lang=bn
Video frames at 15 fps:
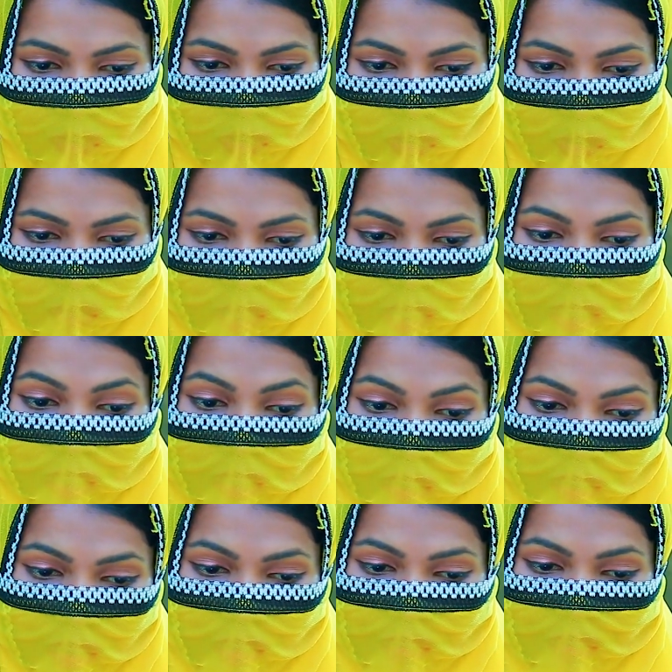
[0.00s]
তোমার
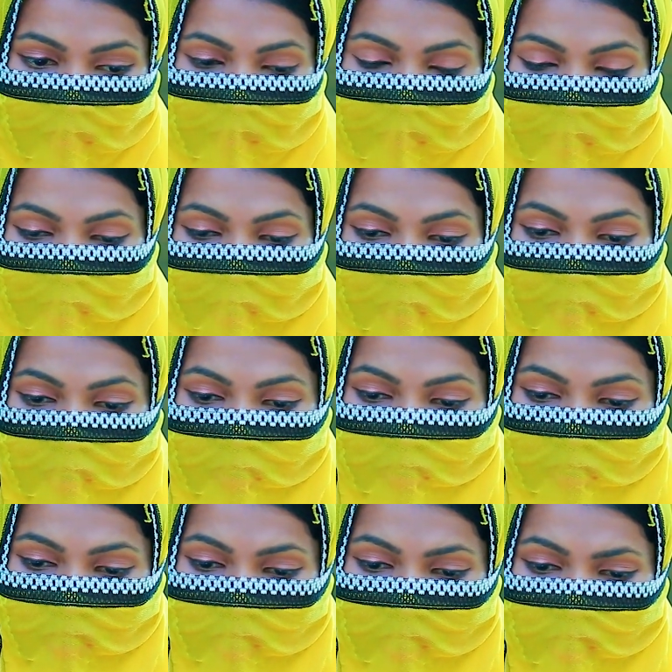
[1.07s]
ভিডিও
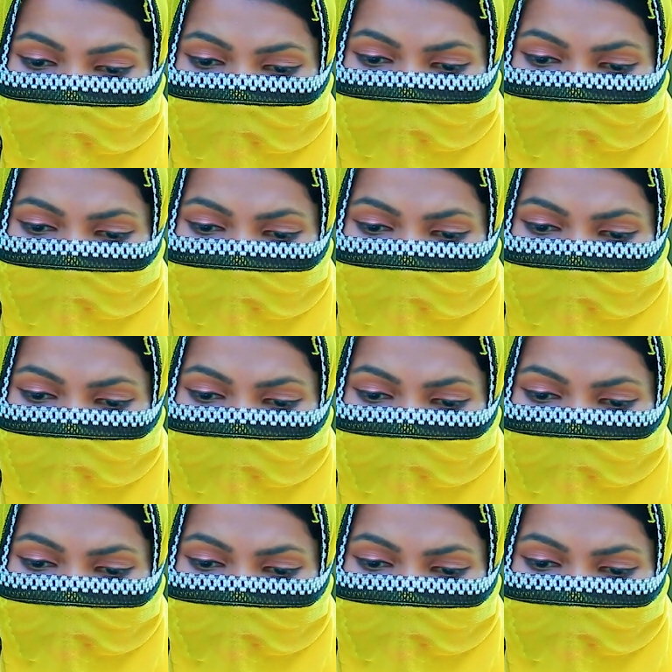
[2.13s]
যদি